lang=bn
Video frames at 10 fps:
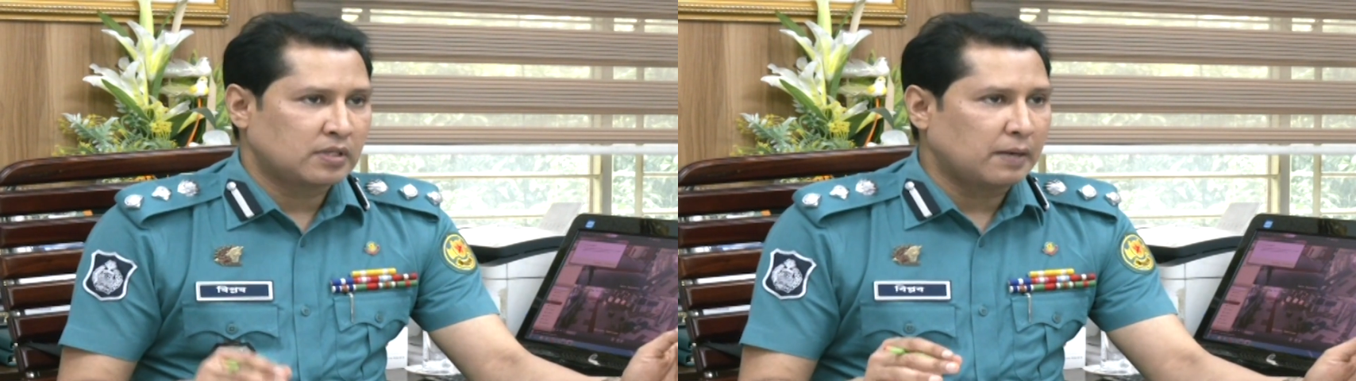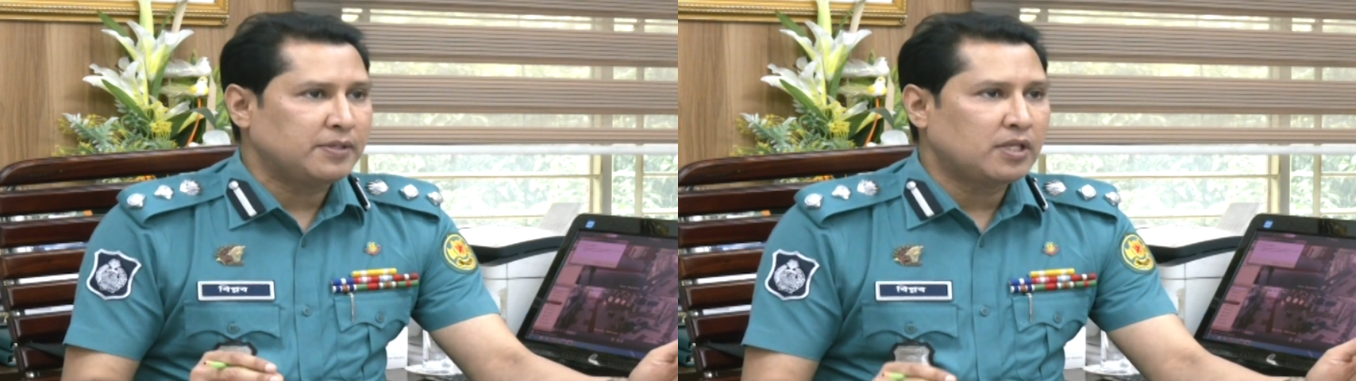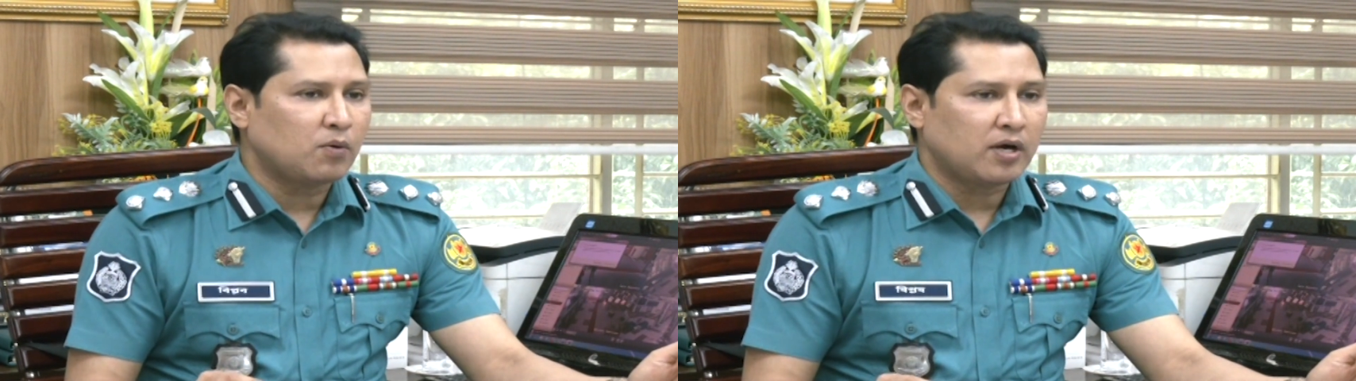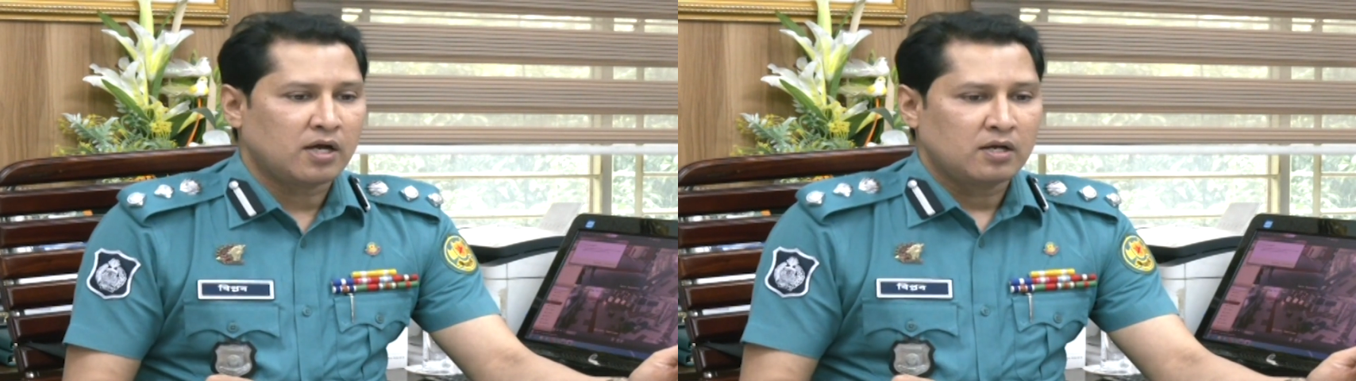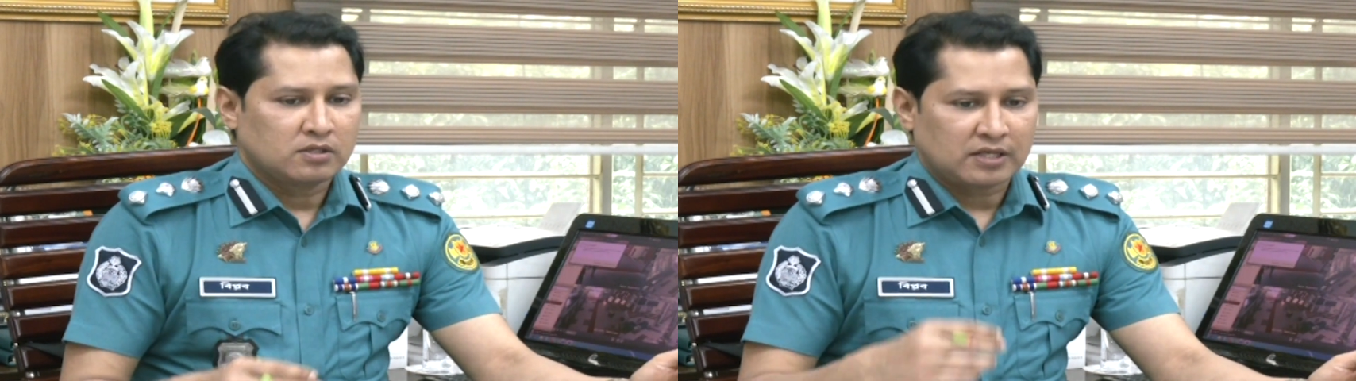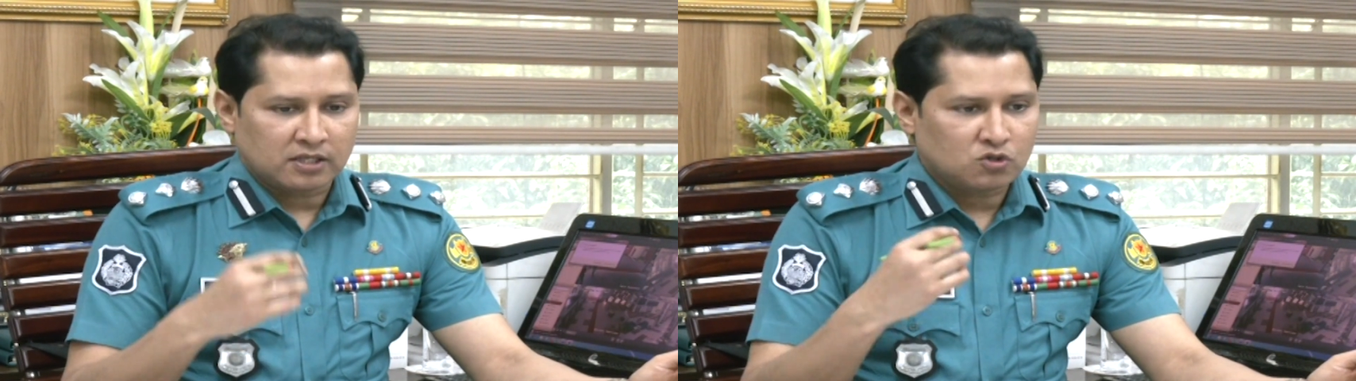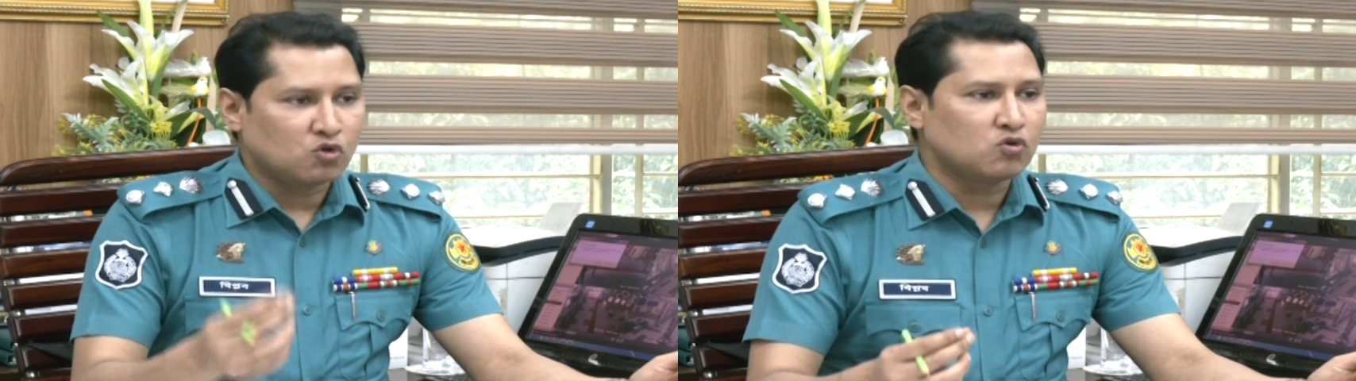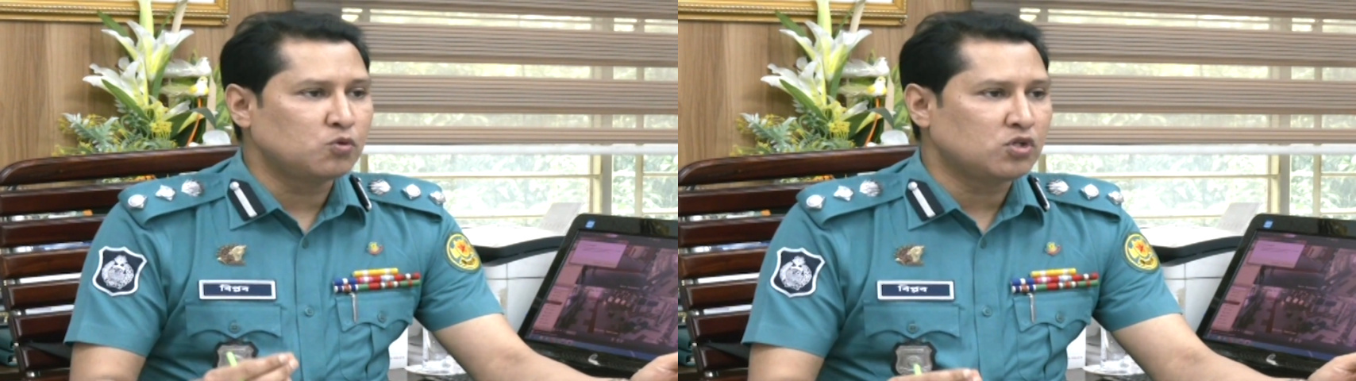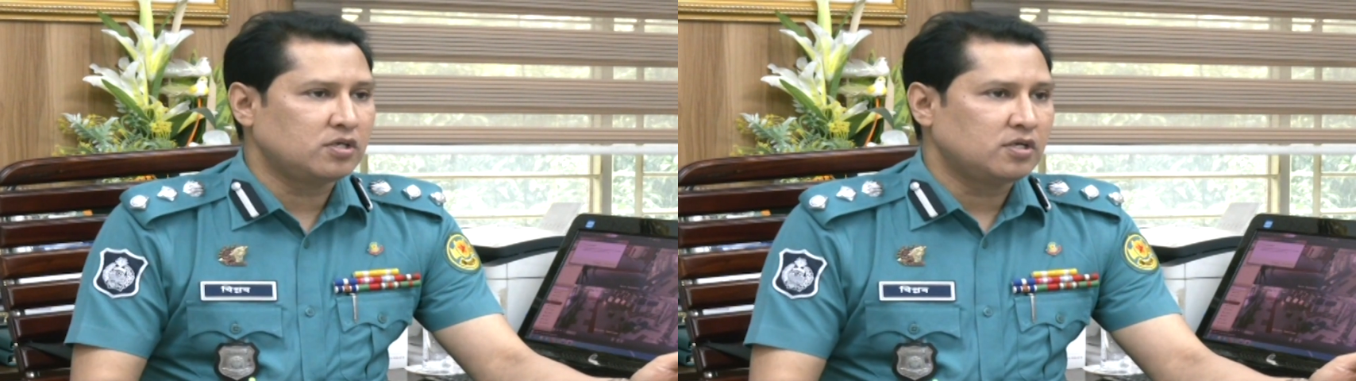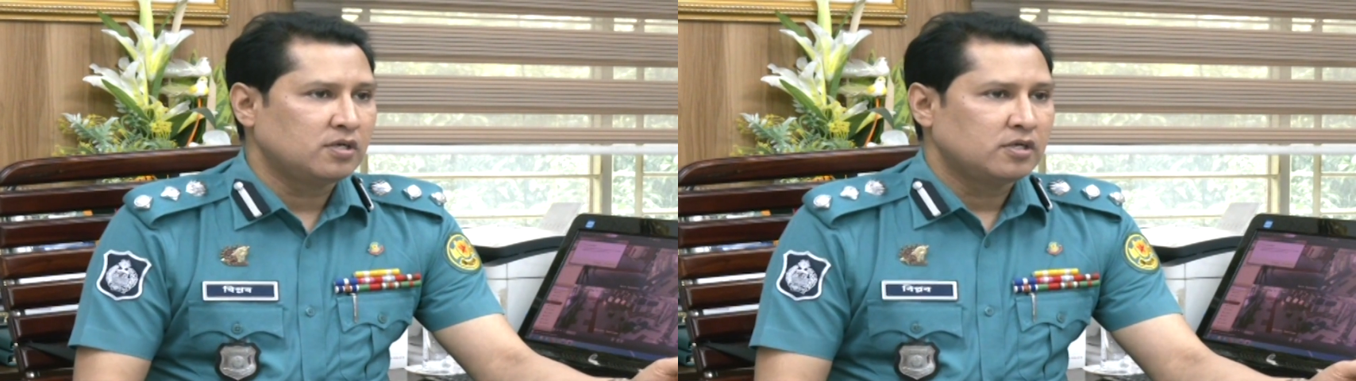দাবি দেওয়া তাদের অনুভূতি